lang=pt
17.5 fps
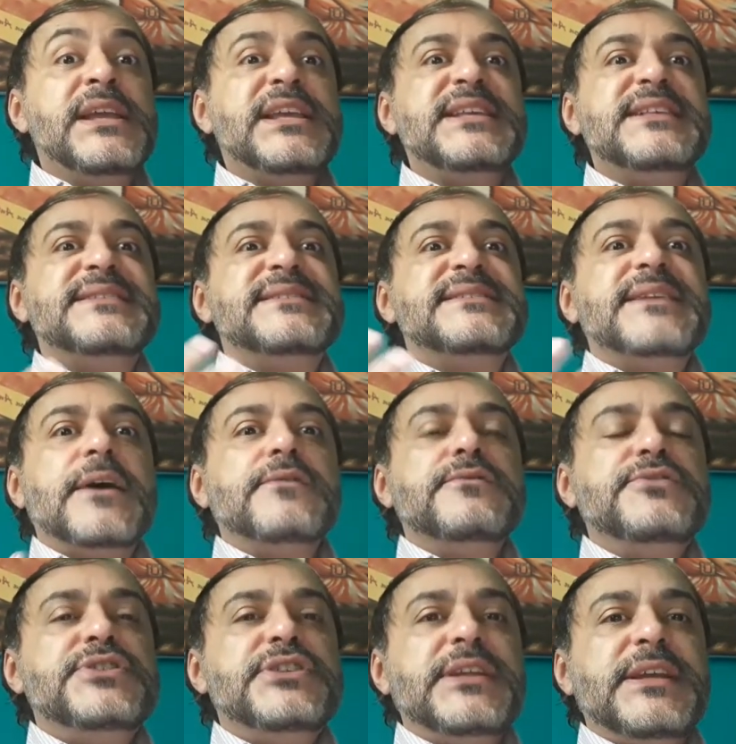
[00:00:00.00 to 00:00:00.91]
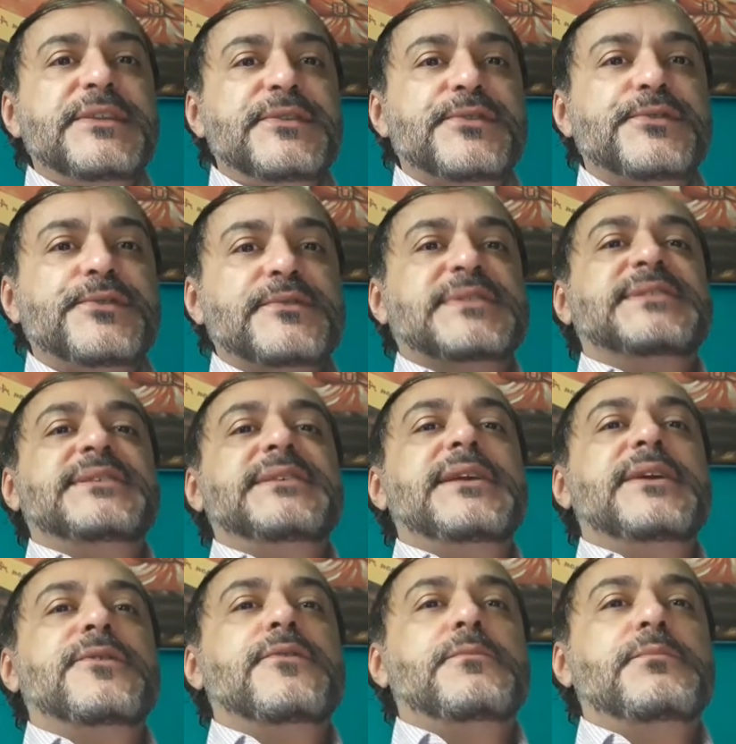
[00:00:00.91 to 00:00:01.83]
Que o direito
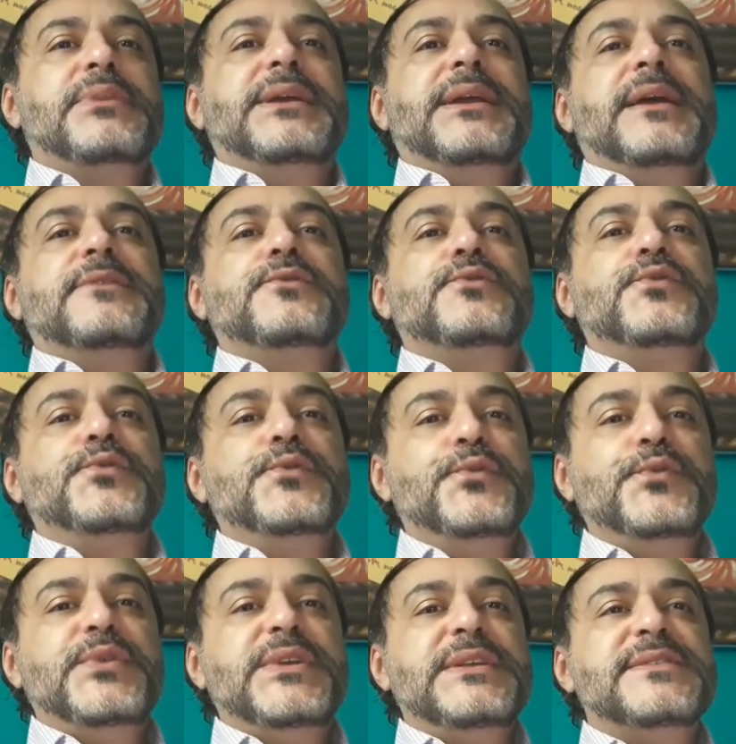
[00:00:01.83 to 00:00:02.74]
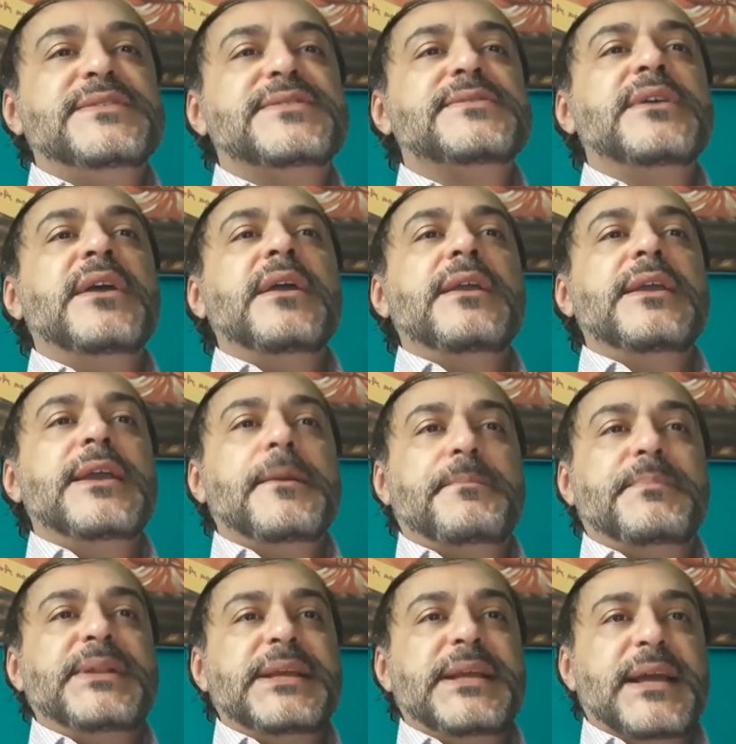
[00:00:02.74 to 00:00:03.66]
conseguir acompanhar tudo isso e
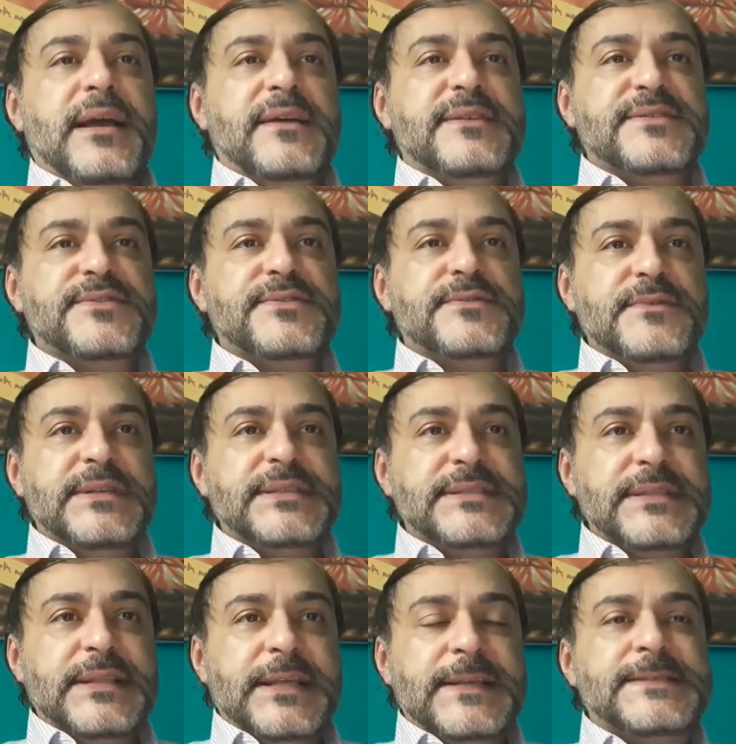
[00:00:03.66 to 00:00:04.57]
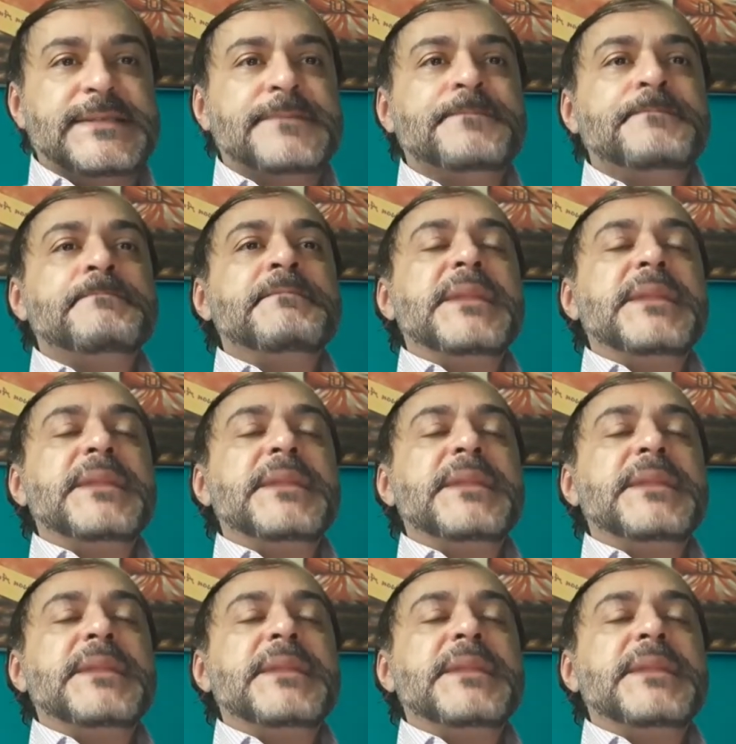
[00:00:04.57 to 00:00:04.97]
aplicar as suas leis.